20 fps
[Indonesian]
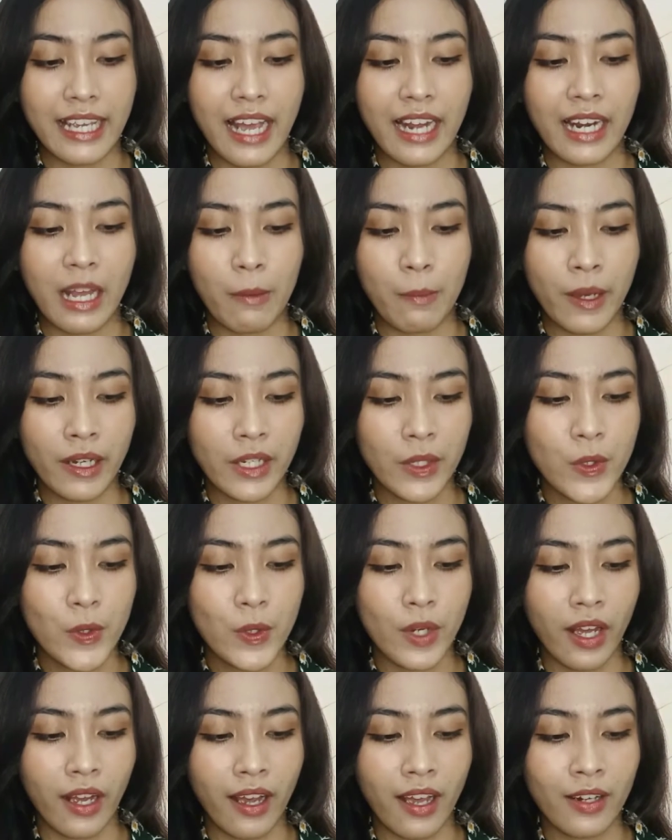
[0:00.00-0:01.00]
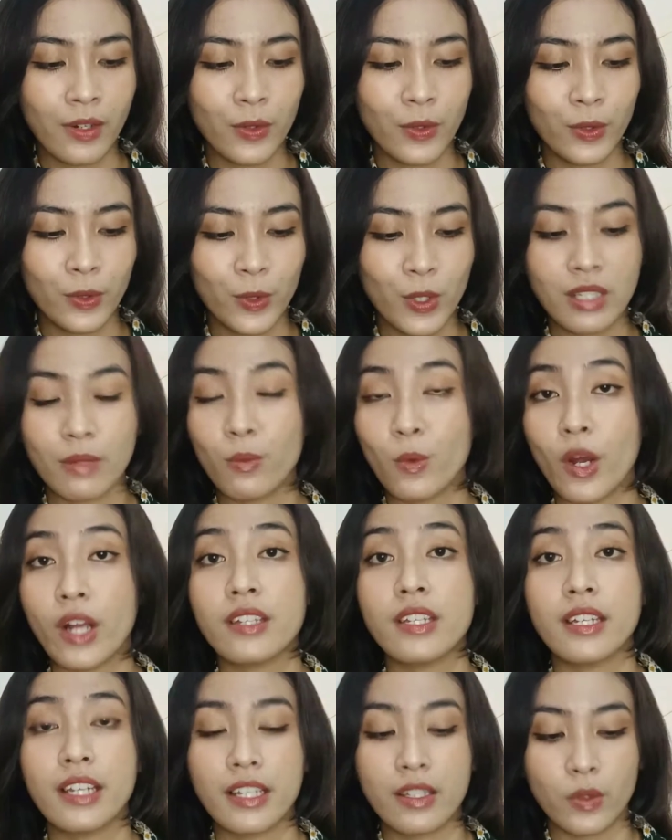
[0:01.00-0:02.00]
yang dapat digunakan untuk
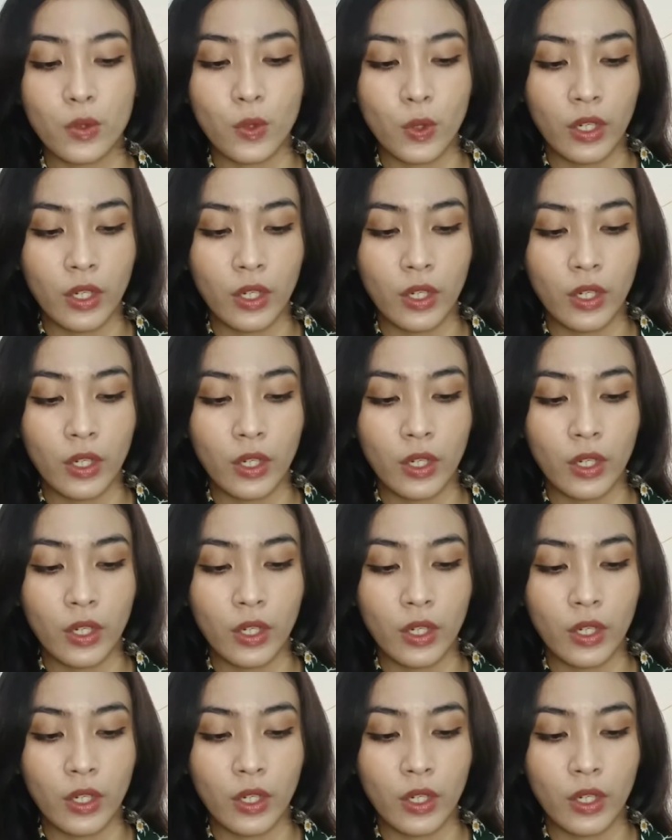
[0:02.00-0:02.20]
semua jenis